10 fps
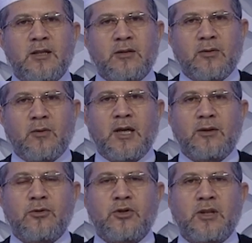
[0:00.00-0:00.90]

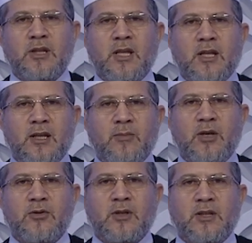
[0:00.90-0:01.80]
021
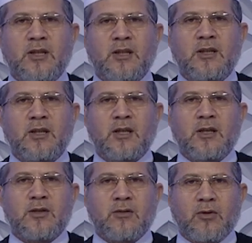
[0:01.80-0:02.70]
360
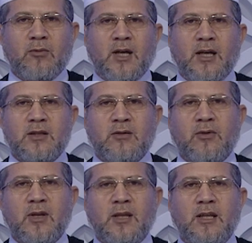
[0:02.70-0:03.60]
01
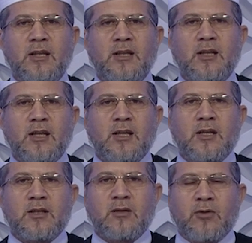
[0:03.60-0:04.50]
02
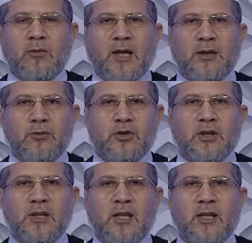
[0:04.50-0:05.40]
021
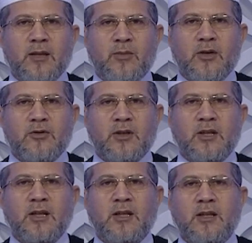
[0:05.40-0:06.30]

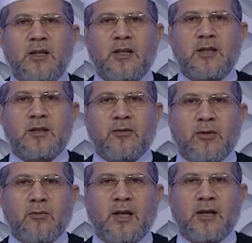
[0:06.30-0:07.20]
360
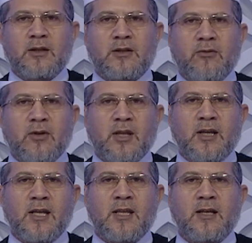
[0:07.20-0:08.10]

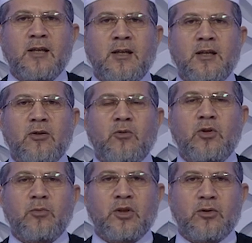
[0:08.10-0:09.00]
0103
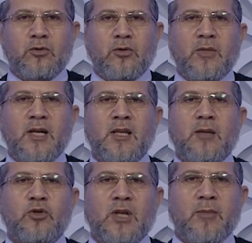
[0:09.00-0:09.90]
ويمكنكم
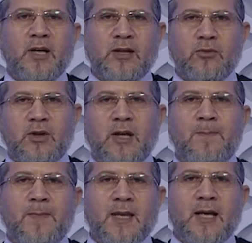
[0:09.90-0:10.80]
أيضا
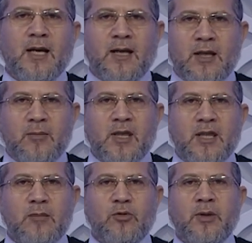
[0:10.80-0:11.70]
متابعتنا على
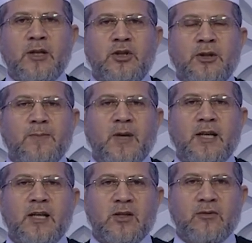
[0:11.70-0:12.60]
البث المباشر
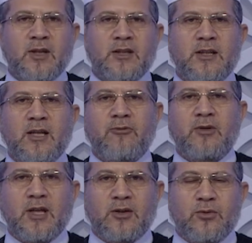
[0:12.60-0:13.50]
على صفحتنا
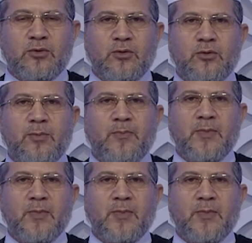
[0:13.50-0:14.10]
في اليوتيوب